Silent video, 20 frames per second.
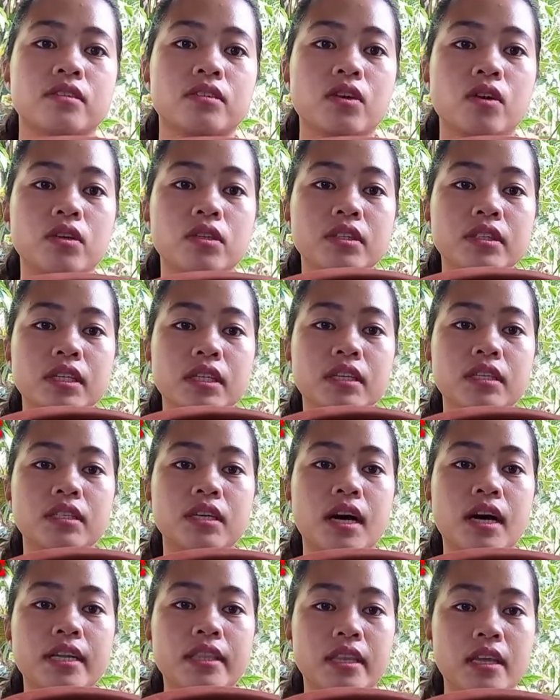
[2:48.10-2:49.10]
Golden
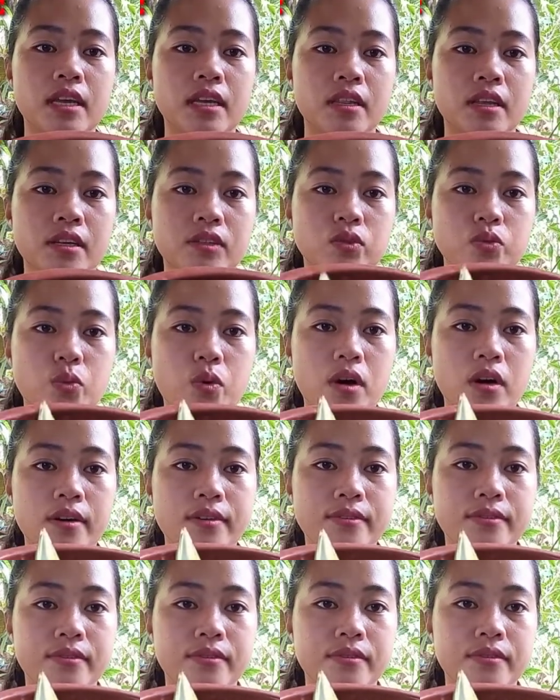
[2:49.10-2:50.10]
honey na dwarf.